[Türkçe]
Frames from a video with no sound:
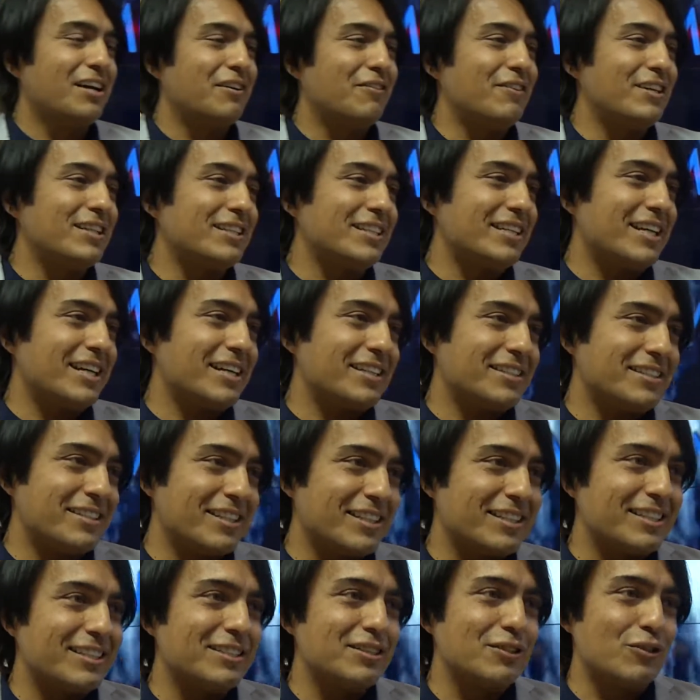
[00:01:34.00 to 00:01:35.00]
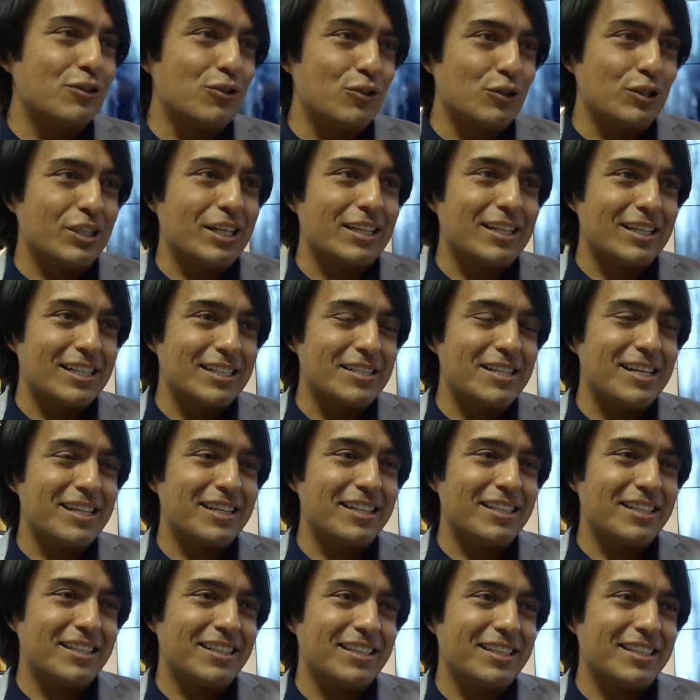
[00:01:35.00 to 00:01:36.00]
ve diğer yakın ülkelere
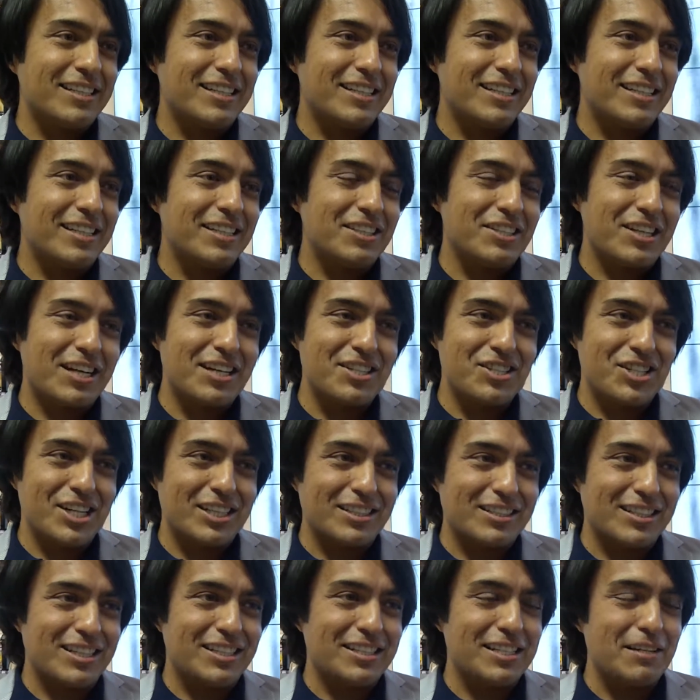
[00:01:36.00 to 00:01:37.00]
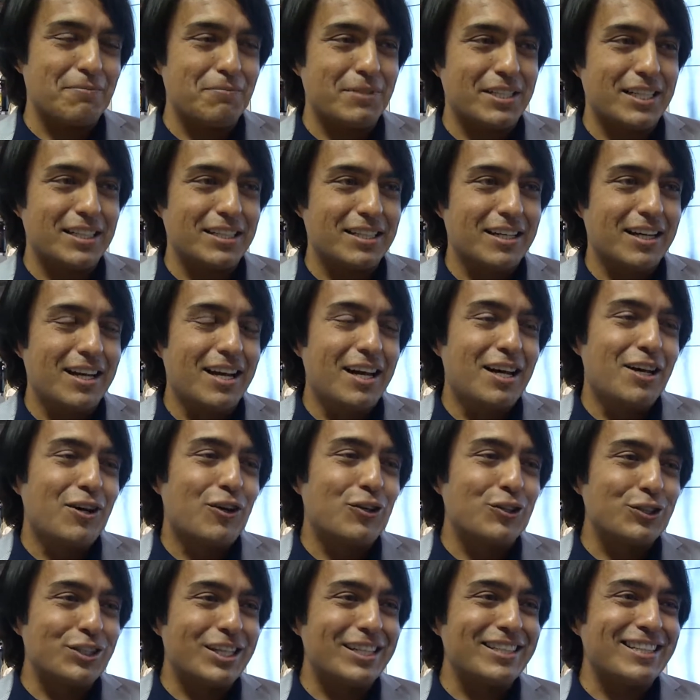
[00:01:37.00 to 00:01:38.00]
e, ihracatlar yaparak
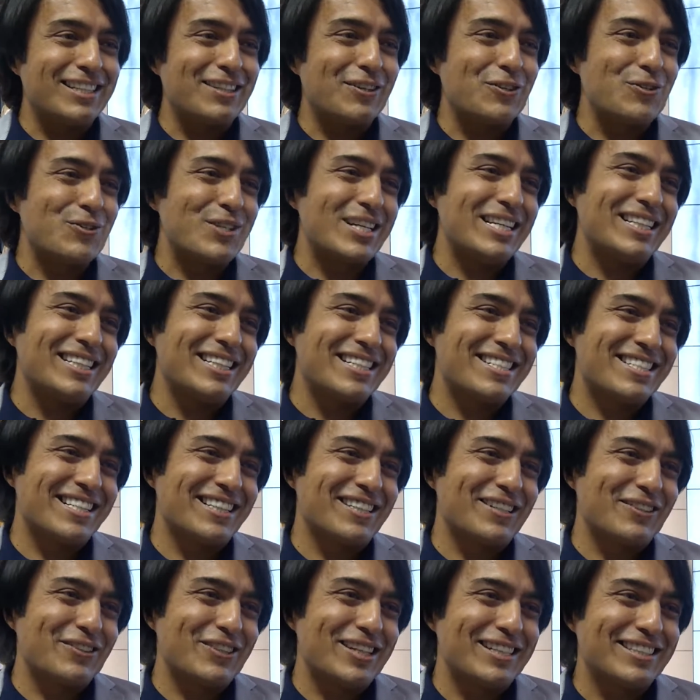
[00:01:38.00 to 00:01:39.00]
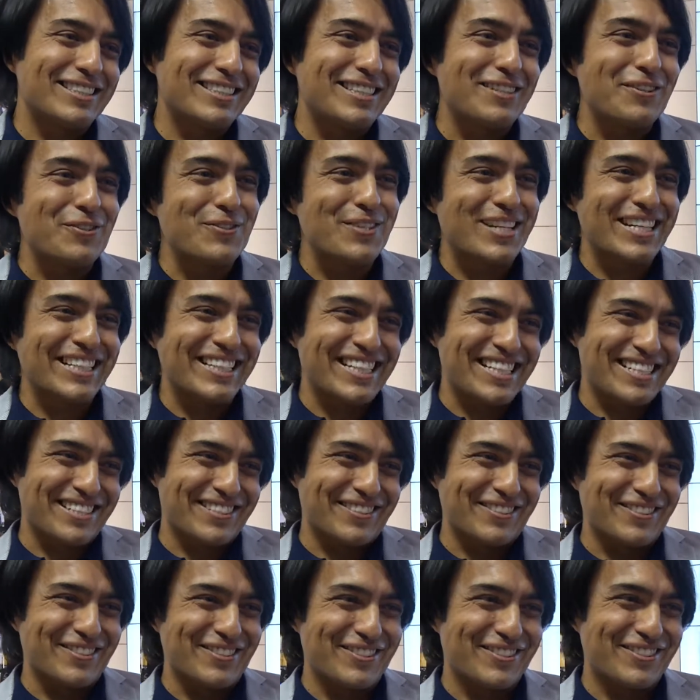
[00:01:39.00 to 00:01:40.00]
oradaki güzellik salonlarını da
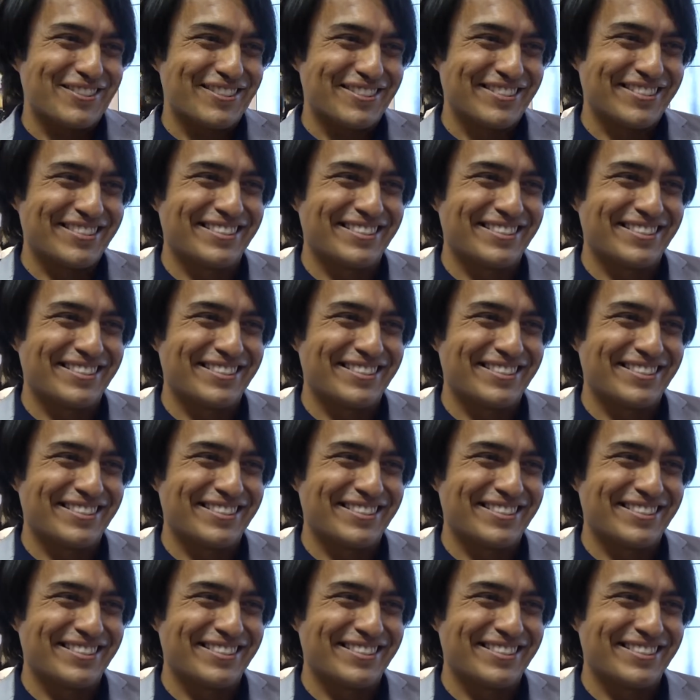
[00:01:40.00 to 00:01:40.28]
güzelleştiriyoruz.